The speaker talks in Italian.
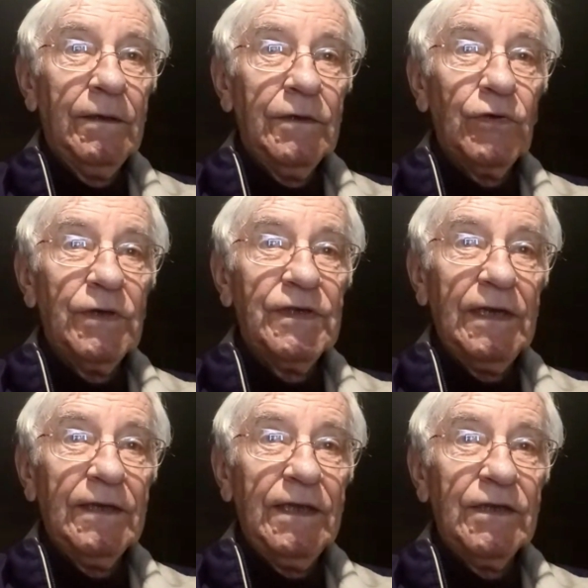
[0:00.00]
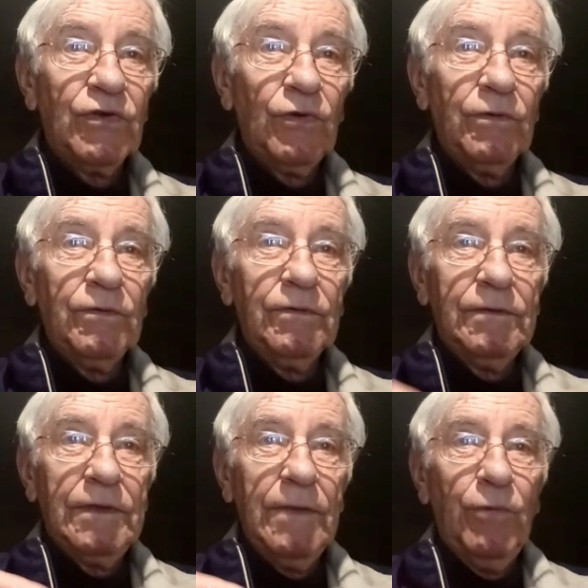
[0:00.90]
Cioè se adesso
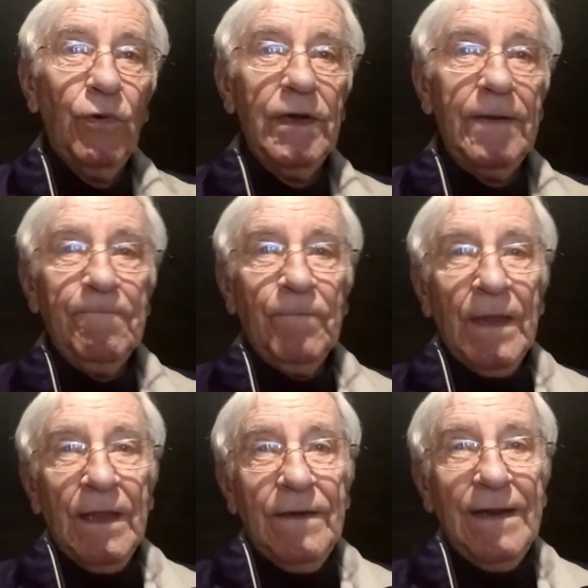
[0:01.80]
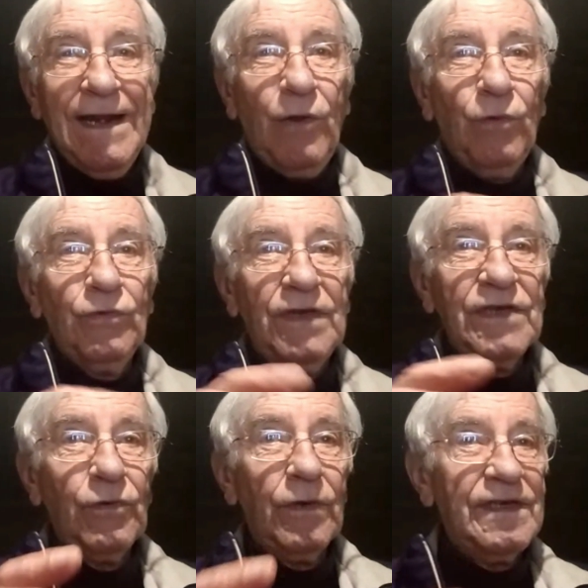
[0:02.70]
ti poni nel
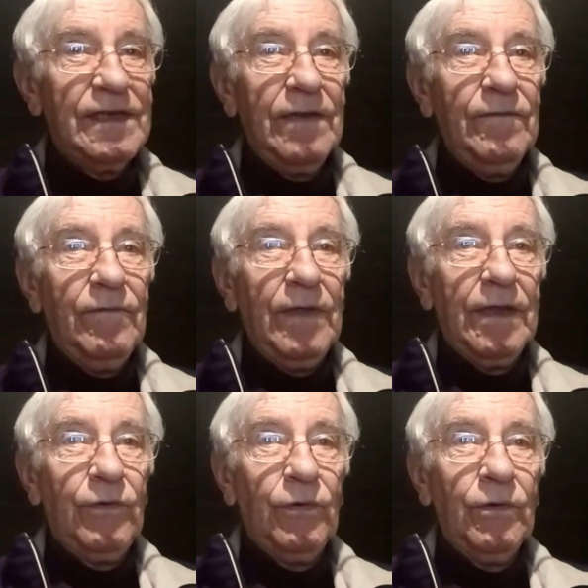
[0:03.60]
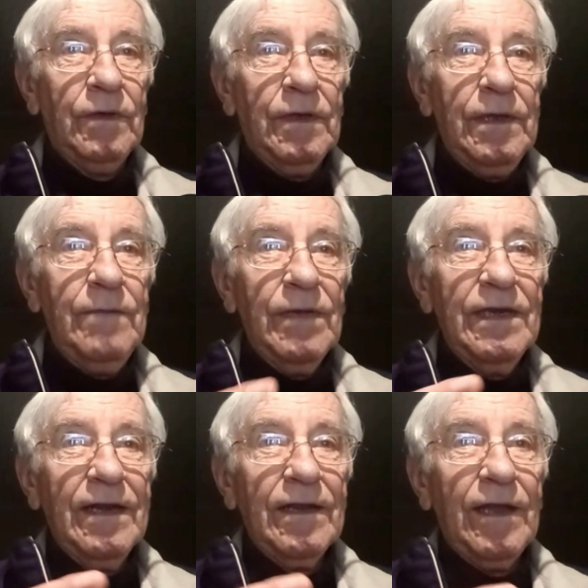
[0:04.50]
contesto che stai vivendo in
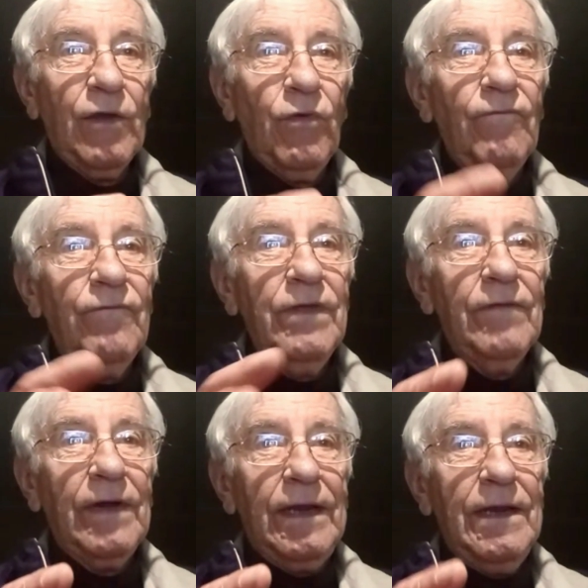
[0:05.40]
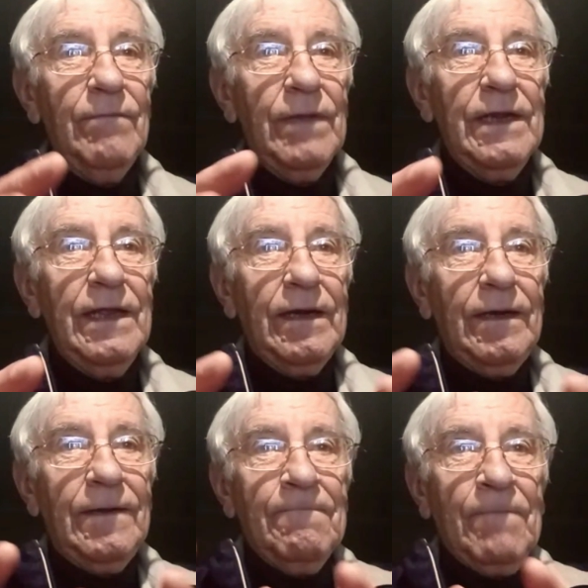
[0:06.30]
maniera da convivere in
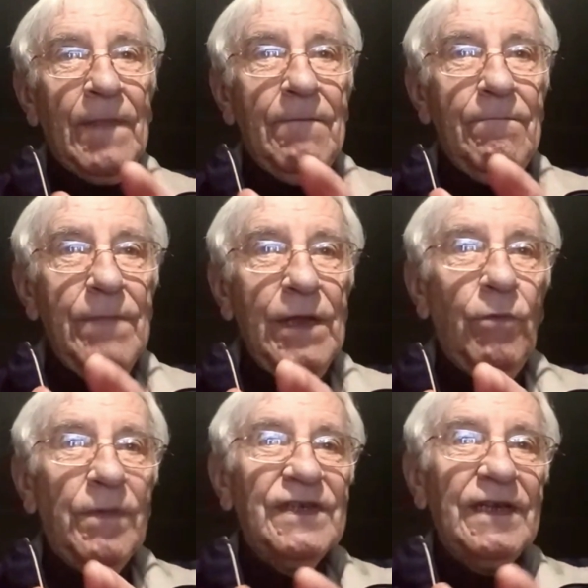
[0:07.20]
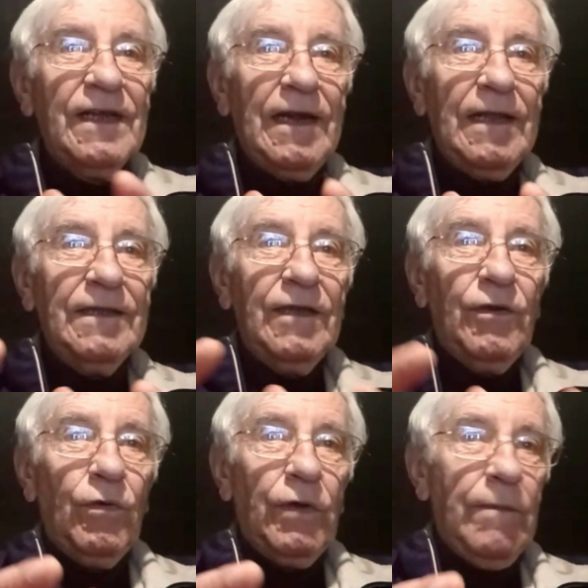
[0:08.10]
maniera meno massacrante
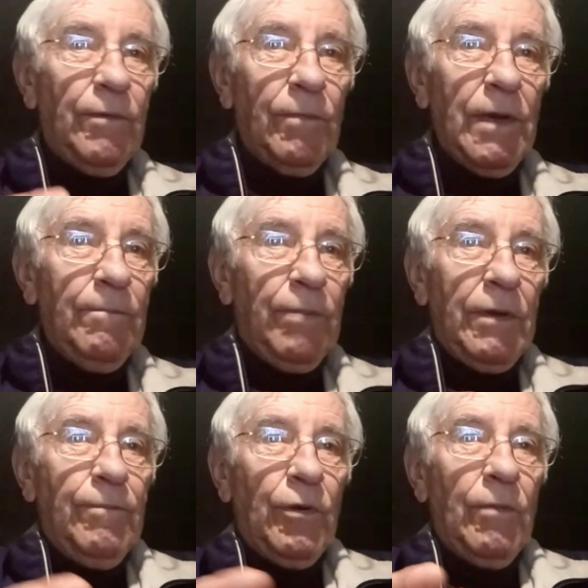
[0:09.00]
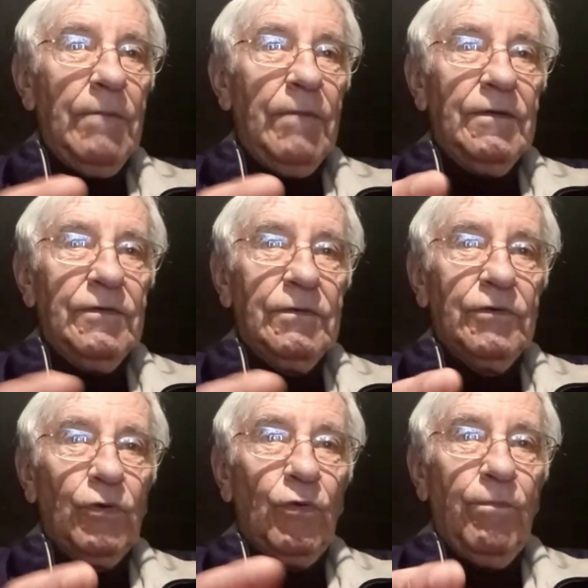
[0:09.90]
con i problemi. I problemi
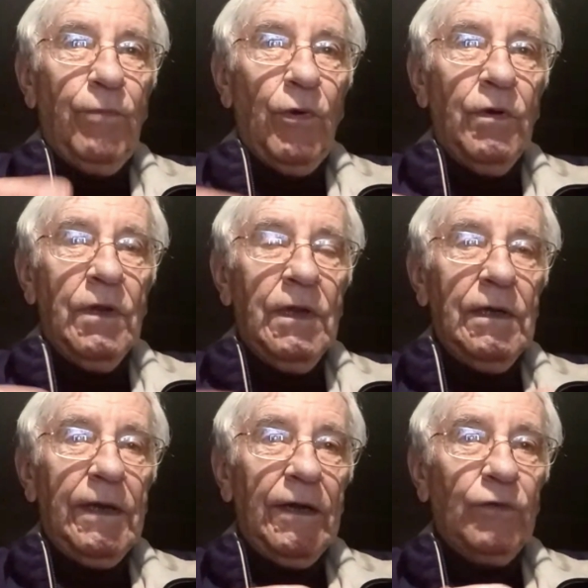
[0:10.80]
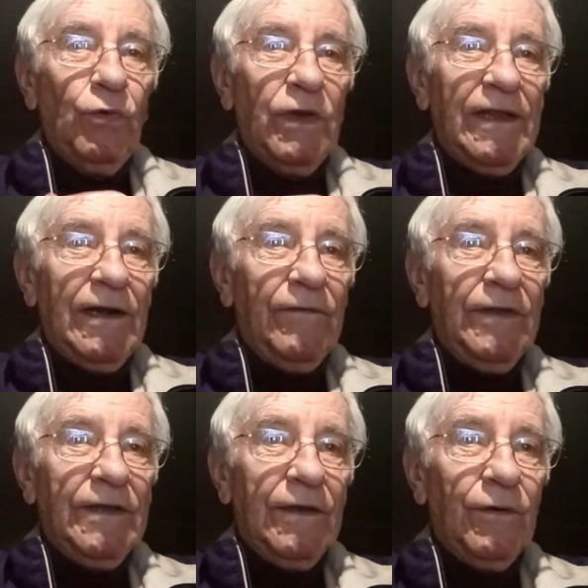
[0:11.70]
sono un po' la natura della
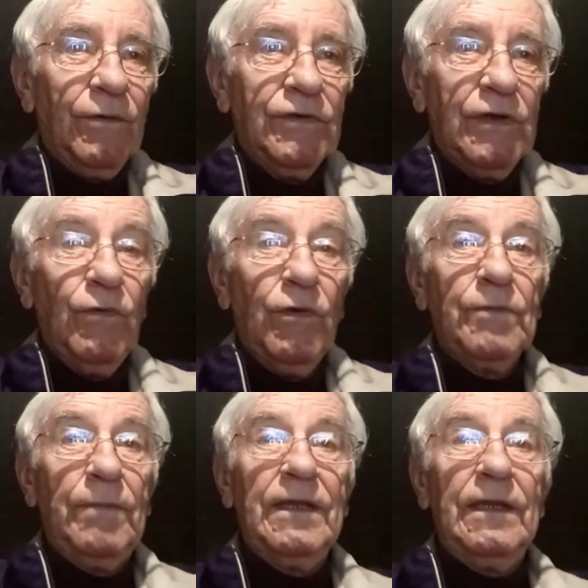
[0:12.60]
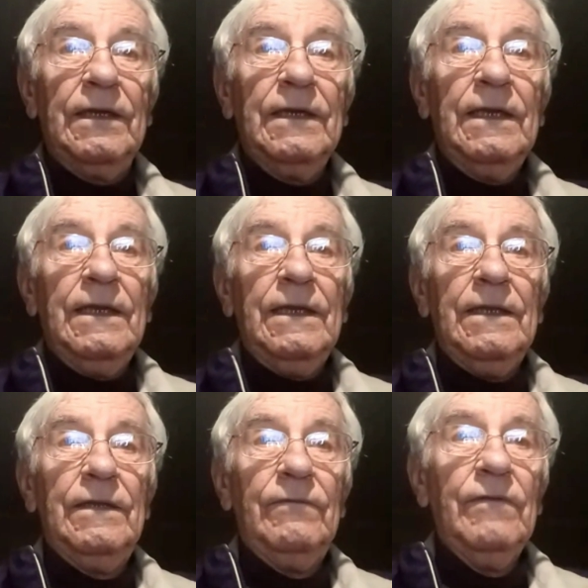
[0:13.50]
vita, no? Se uno aspetta
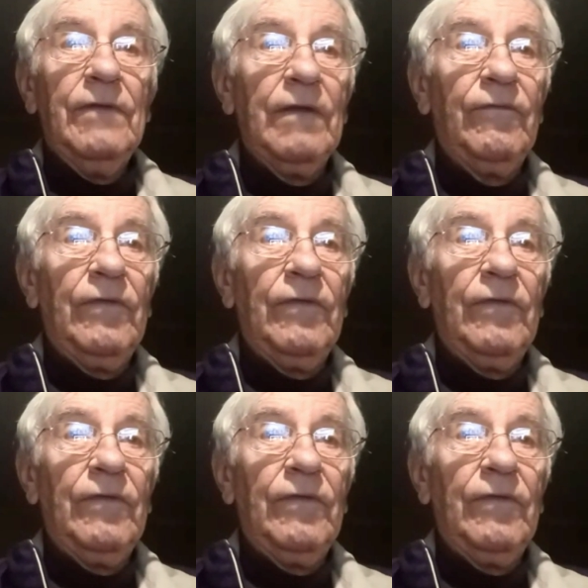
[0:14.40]
di vivere